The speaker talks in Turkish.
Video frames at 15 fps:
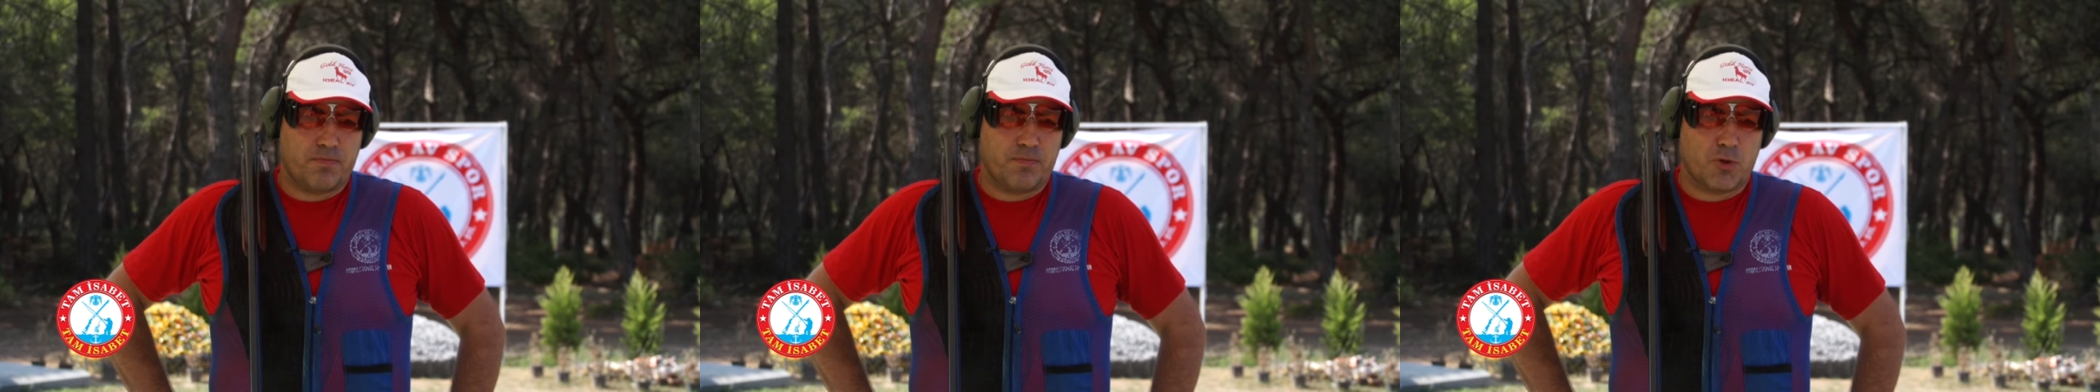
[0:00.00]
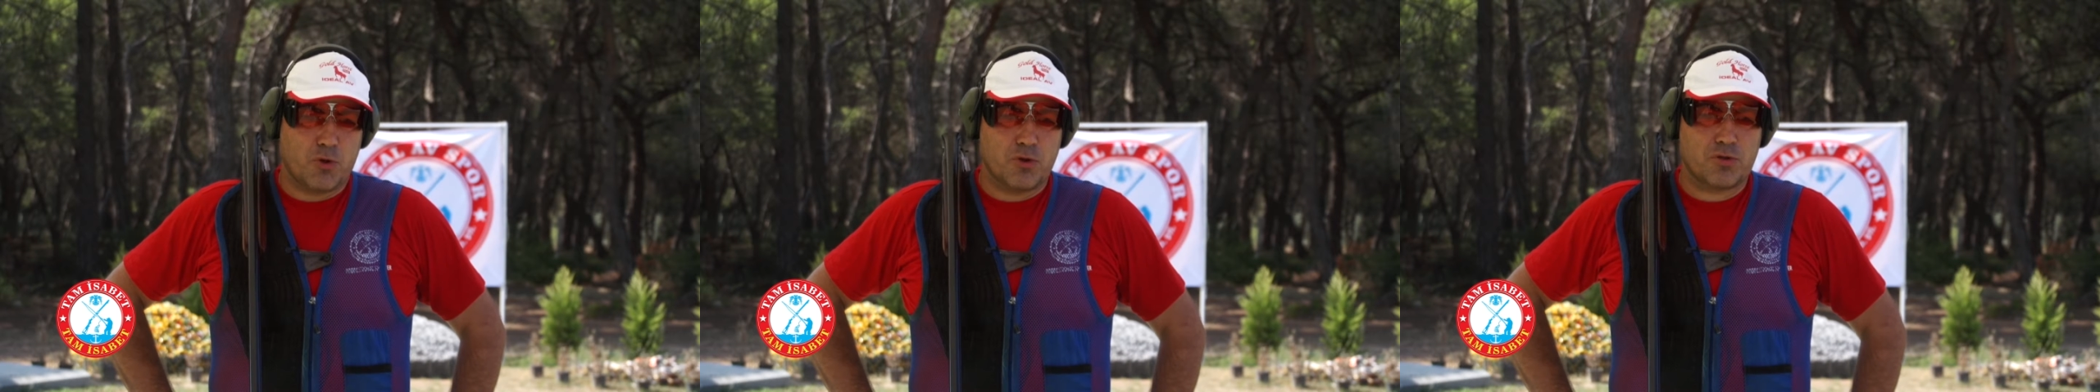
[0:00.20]

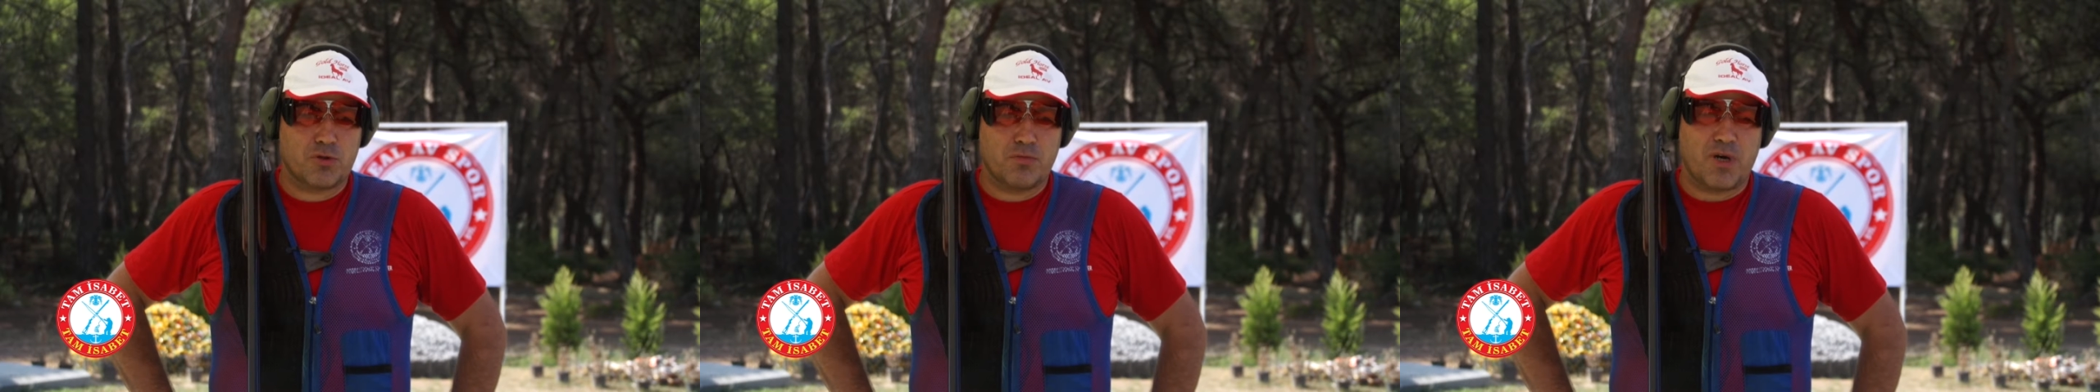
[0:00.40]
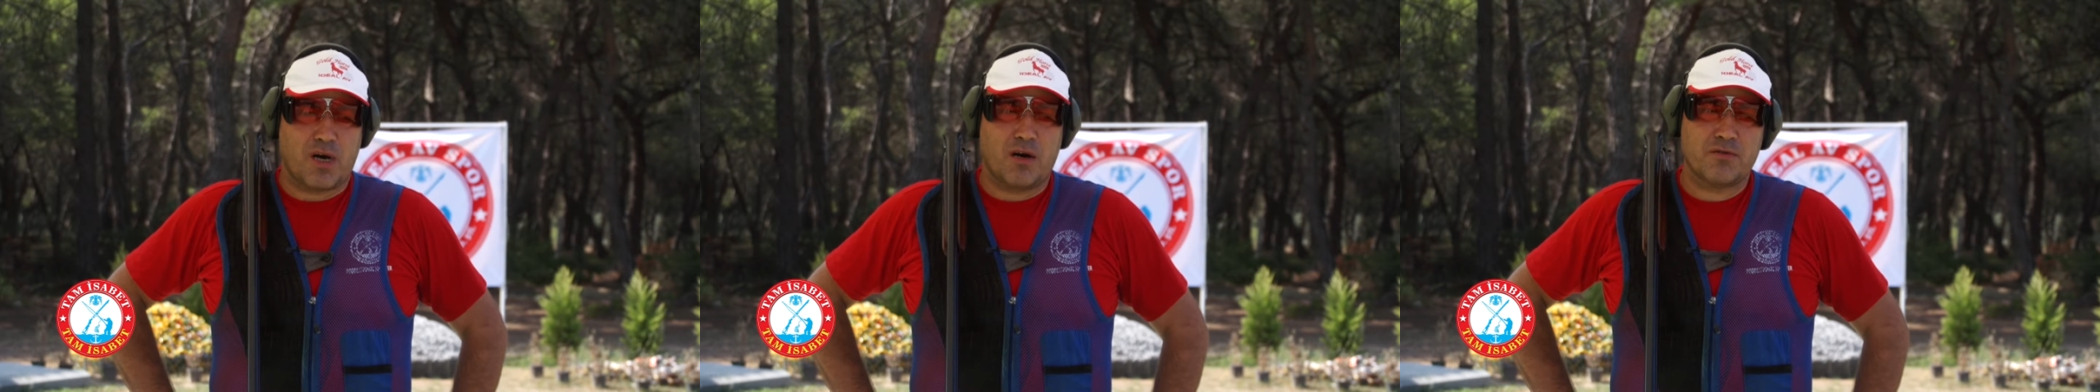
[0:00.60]

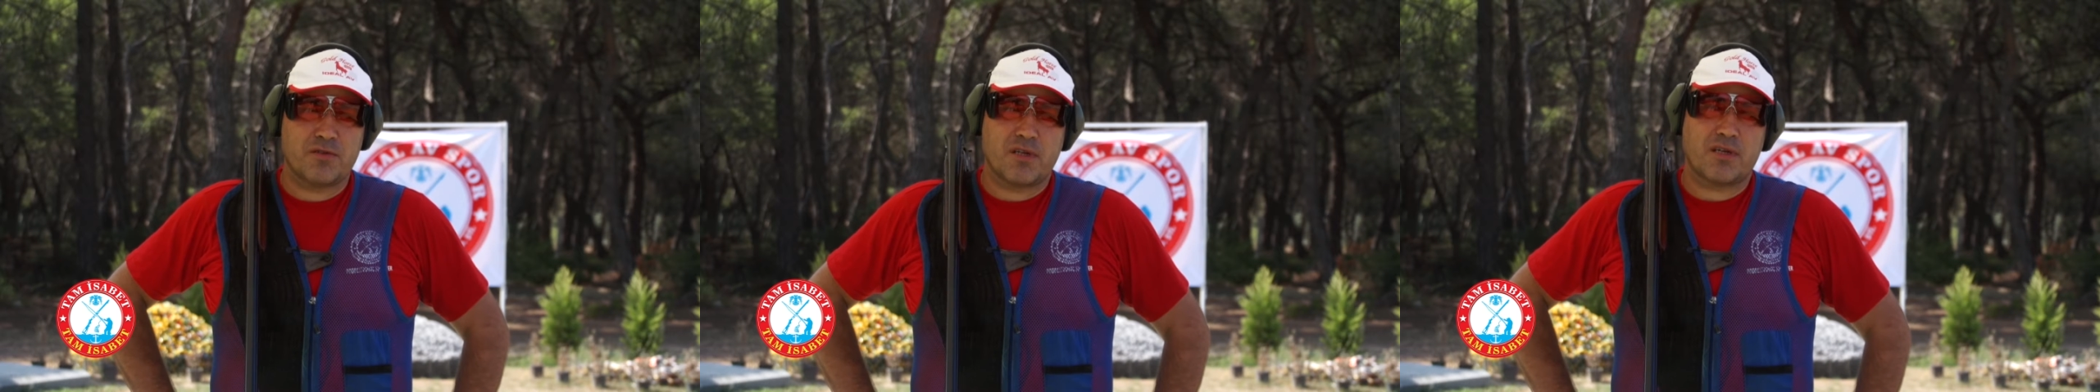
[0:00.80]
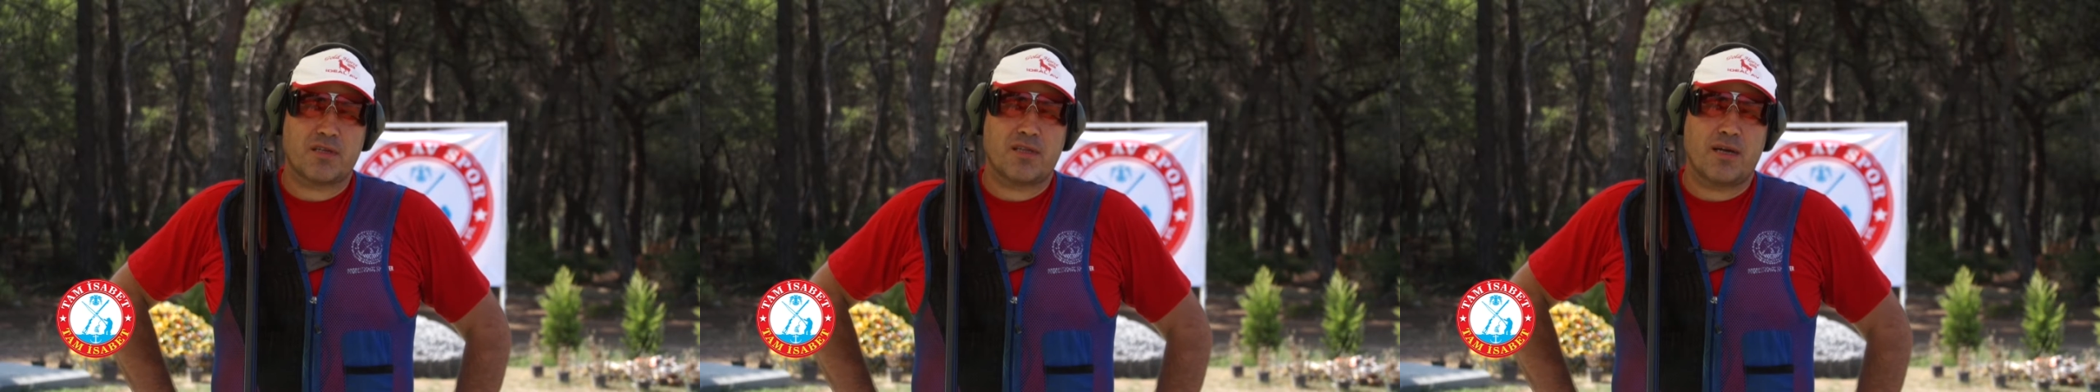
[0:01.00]
gözümü
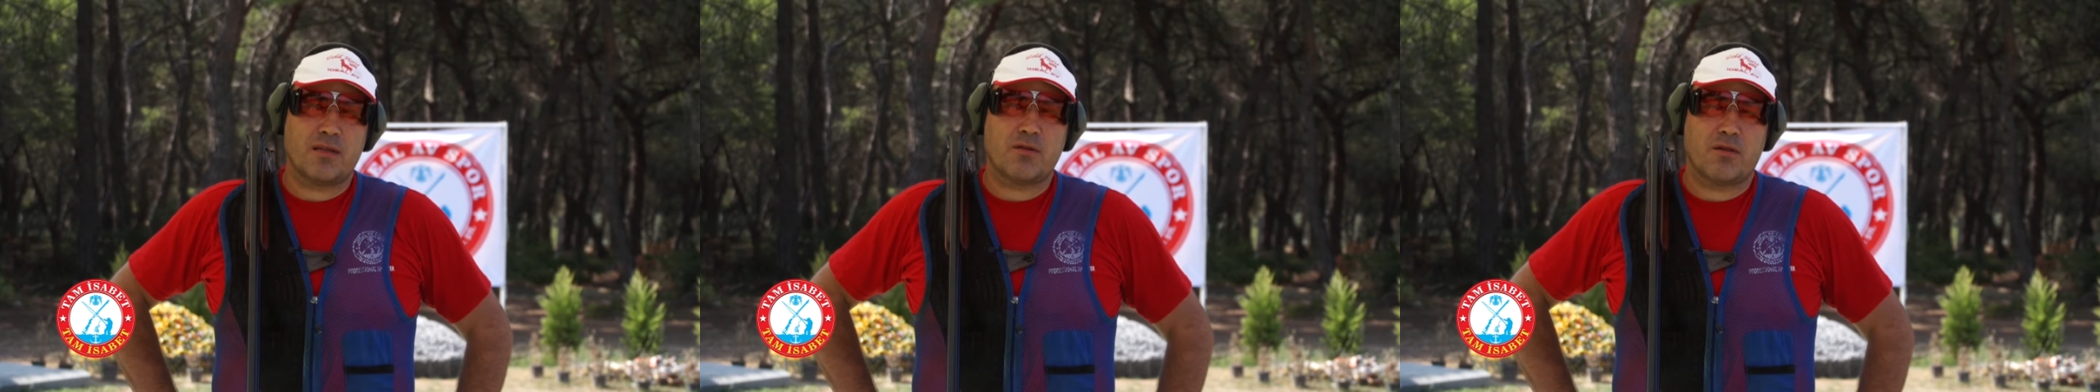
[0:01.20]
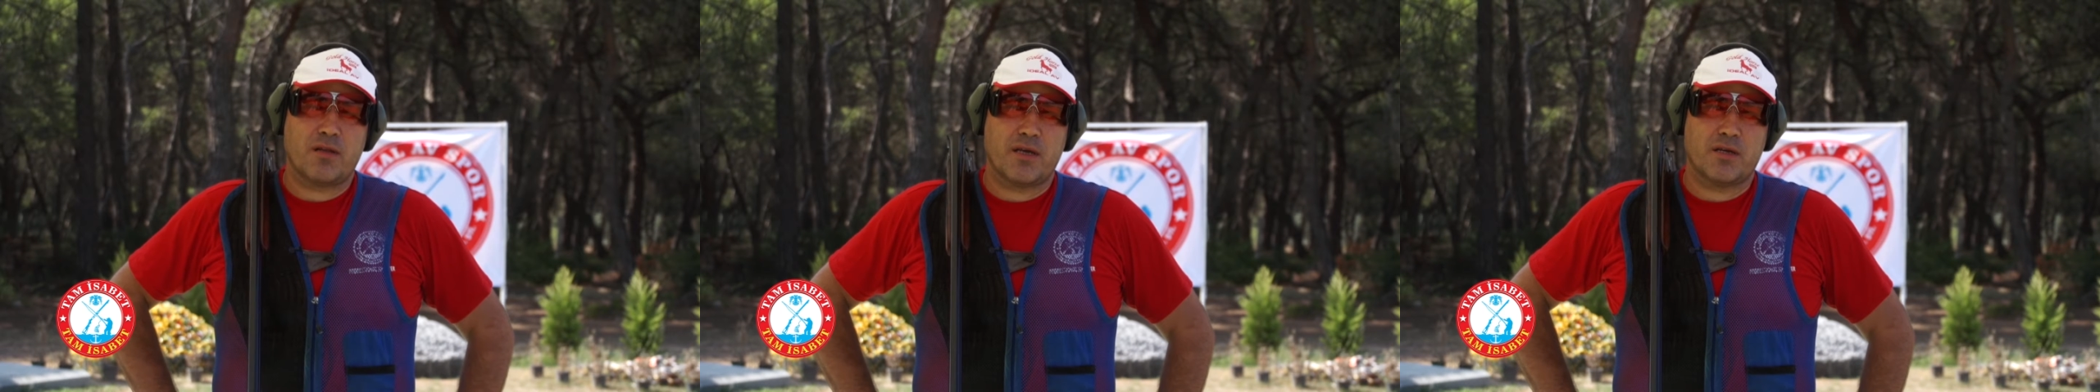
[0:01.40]

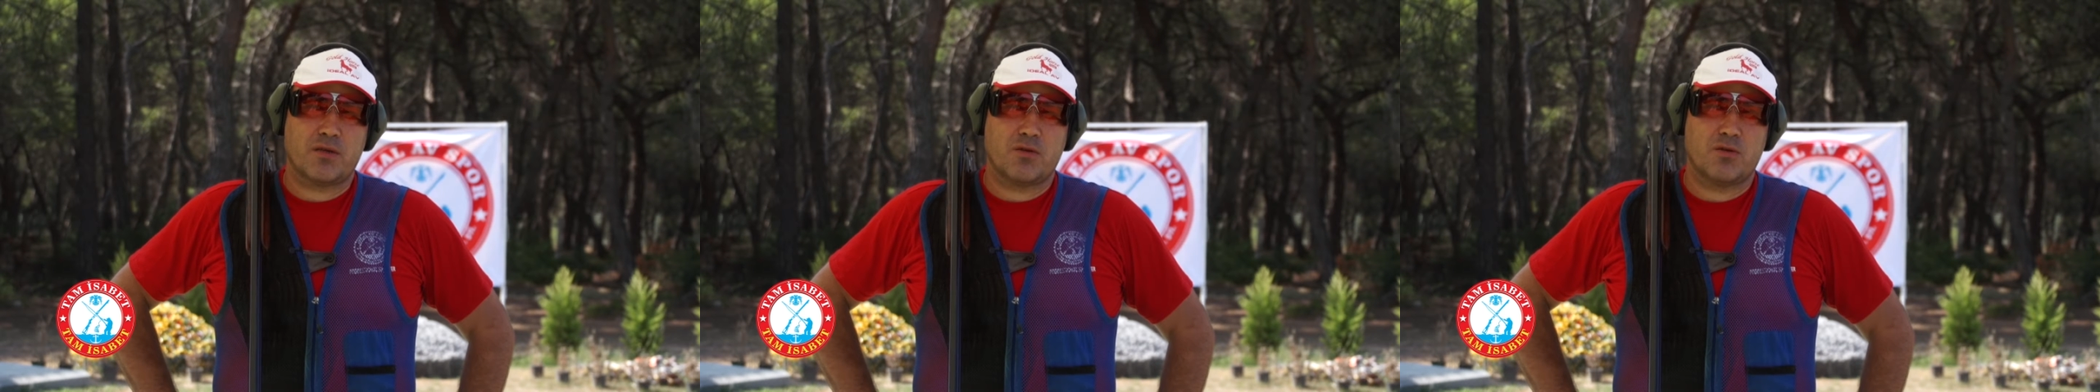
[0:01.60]
avcılıktan dolayı